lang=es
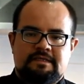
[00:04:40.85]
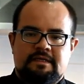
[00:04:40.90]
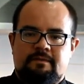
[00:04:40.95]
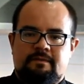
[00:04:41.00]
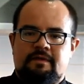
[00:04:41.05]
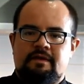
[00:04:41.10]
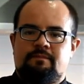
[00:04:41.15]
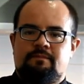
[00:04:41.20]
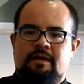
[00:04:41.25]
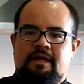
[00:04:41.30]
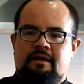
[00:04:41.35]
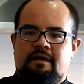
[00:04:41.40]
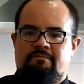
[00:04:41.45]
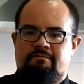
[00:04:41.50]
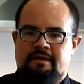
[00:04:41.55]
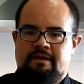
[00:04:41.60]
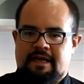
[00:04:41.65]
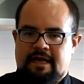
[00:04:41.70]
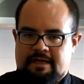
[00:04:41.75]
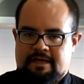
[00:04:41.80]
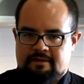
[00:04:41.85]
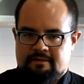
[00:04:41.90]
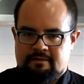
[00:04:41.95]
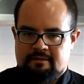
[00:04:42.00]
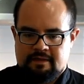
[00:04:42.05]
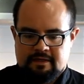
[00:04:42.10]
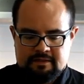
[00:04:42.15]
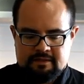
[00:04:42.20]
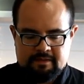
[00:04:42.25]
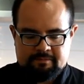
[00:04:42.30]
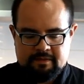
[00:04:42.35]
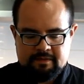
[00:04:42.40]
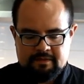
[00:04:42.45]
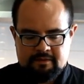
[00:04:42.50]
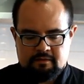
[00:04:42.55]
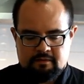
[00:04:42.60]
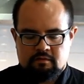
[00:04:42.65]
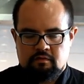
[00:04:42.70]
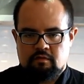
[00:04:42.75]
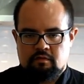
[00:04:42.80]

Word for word: servir para afilar directamente, ¿no?